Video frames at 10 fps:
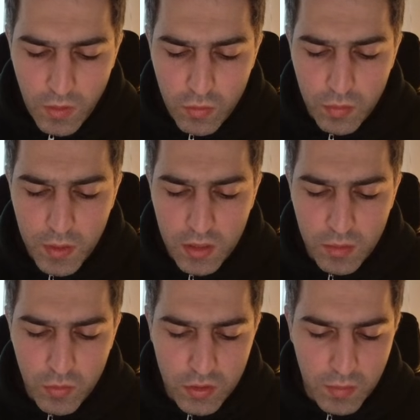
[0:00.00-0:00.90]
Вот у меня
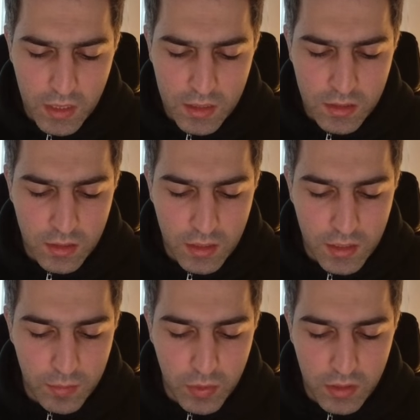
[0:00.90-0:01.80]
наибольший баланс, это
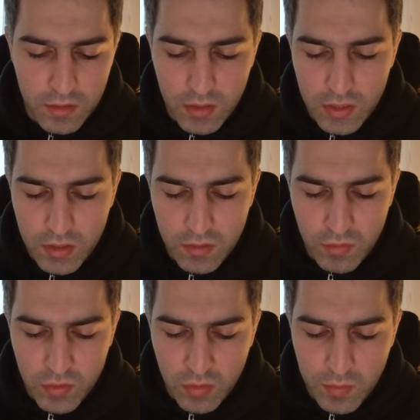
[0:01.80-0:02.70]
Ripple,
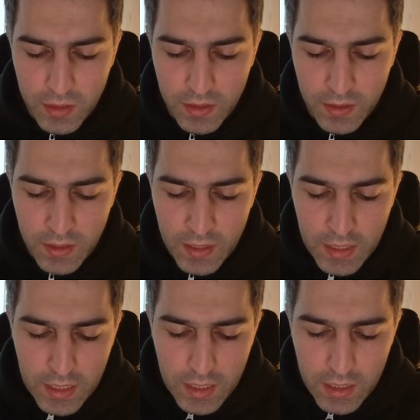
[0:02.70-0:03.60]
390 рублей.
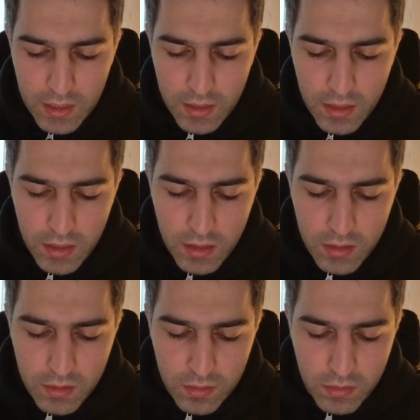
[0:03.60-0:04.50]

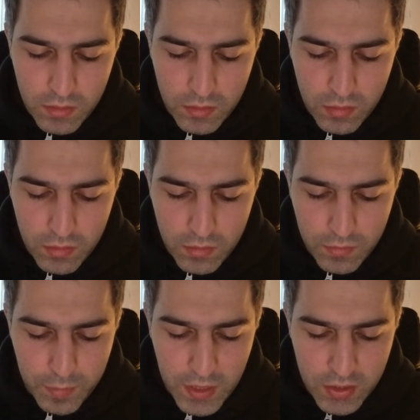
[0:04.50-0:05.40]
И, э,
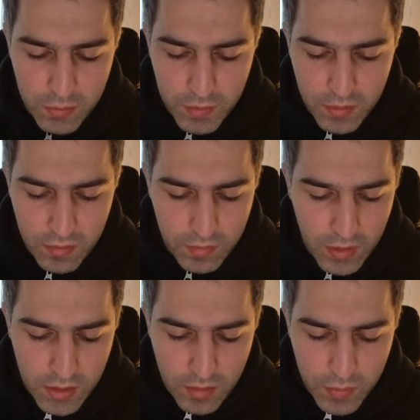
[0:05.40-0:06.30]
в принципе,
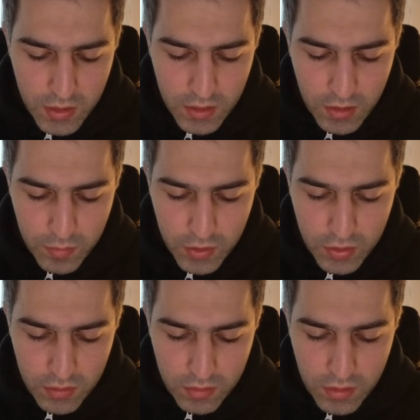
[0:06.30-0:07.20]
когда мы кликаем на,
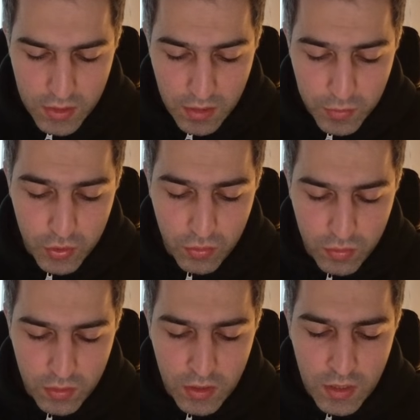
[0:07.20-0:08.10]
счет, на сам
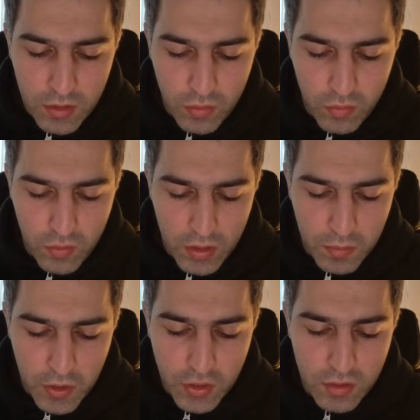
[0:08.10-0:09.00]
счет, то
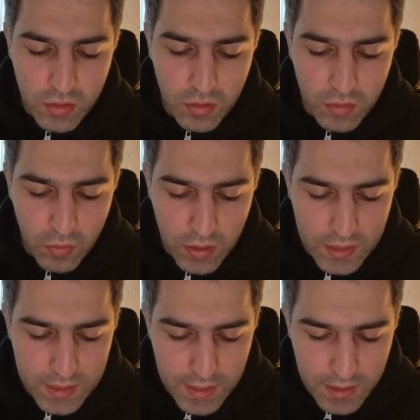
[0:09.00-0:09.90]
отображаются
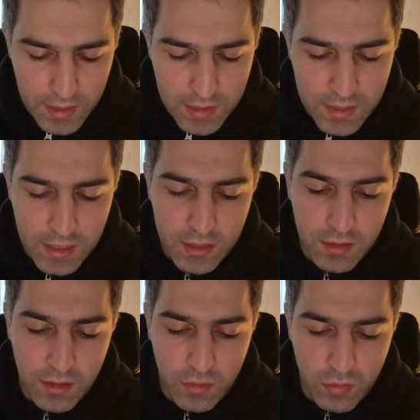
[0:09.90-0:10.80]
только те транзакции,
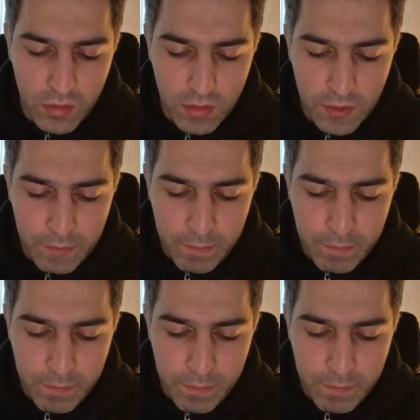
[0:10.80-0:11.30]
которые